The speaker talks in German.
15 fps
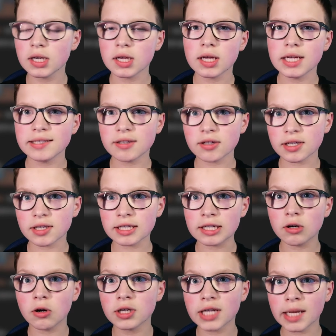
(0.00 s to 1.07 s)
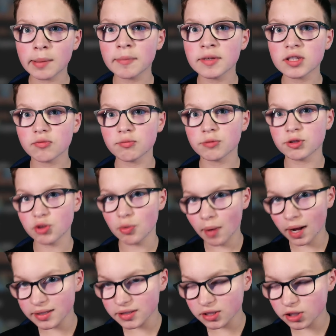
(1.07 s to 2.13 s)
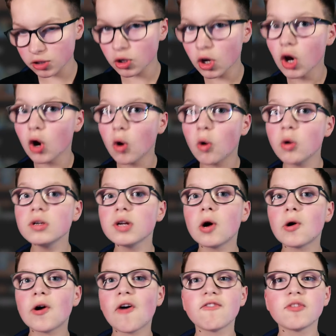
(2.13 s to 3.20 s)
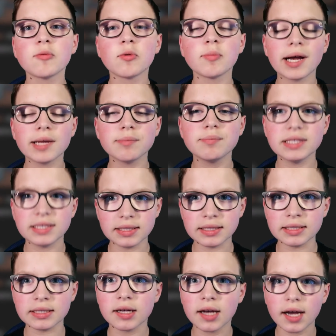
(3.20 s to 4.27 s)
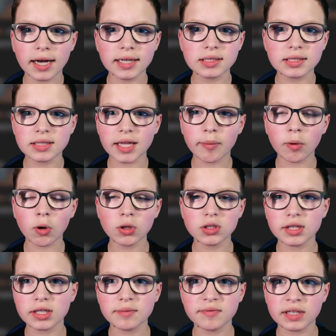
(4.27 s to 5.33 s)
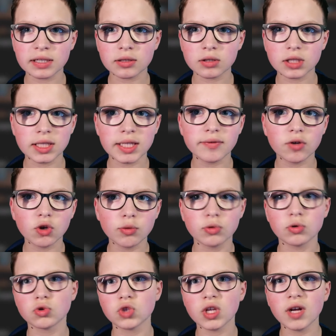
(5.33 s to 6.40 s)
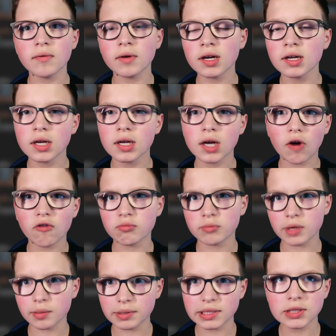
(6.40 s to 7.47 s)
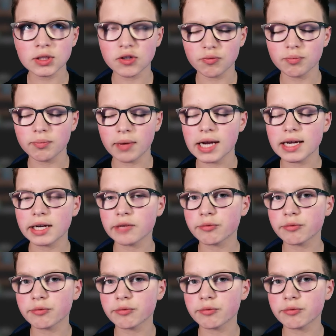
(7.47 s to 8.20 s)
Ich sage euch heute einmal, wie ihr es auf dem Raspberry Pi installieren könnt und auch auf einem normalen PC. Heißt, da braucht ihr halt im Endeffekt in dem Fall Ubuntu Server, auf einem normalen PC und auf dem Pi halt